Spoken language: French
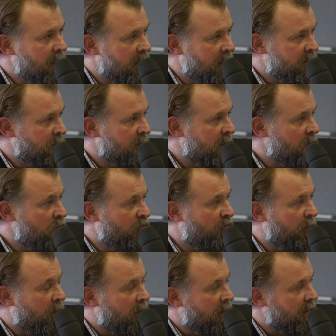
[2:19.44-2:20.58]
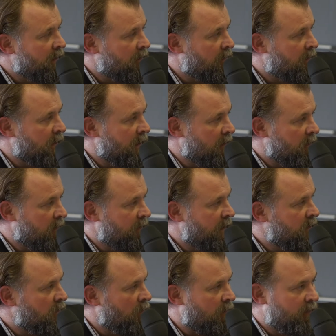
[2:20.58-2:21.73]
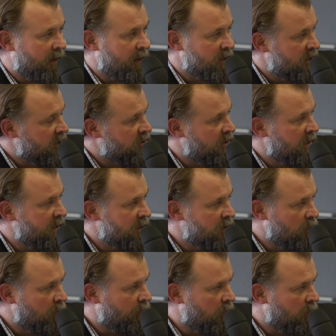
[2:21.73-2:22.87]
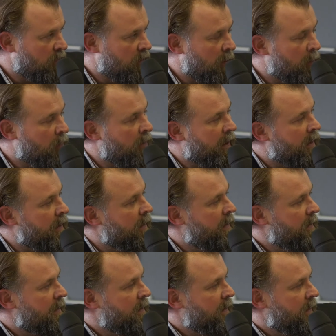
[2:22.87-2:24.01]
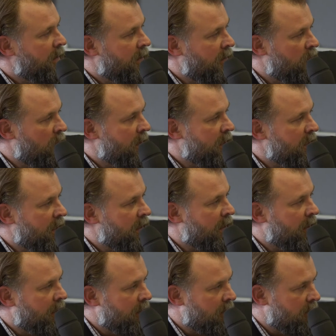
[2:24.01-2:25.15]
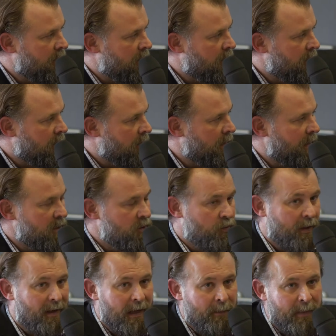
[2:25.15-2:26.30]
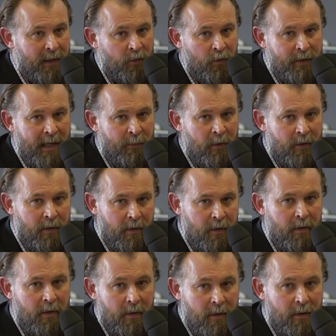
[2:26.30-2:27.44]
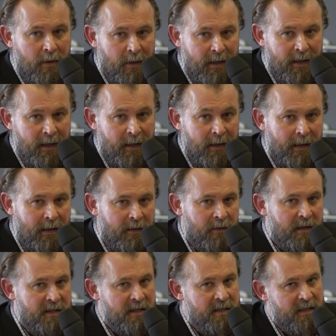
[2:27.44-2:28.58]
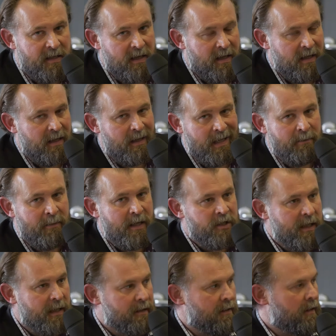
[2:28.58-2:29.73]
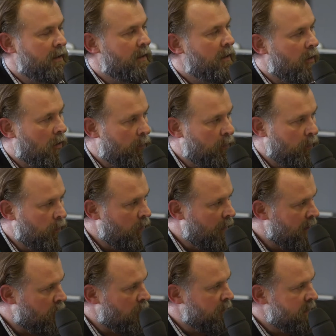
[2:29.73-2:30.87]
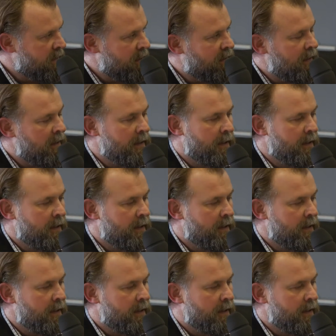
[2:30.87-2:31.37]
y a l'aspect mouvement là-dedans et qu'en fait, on va chercher des solutions temporaires de manière à euh, réduire l'impact carbone euh, qui est une nécessité immédiate en plus de l'économicité.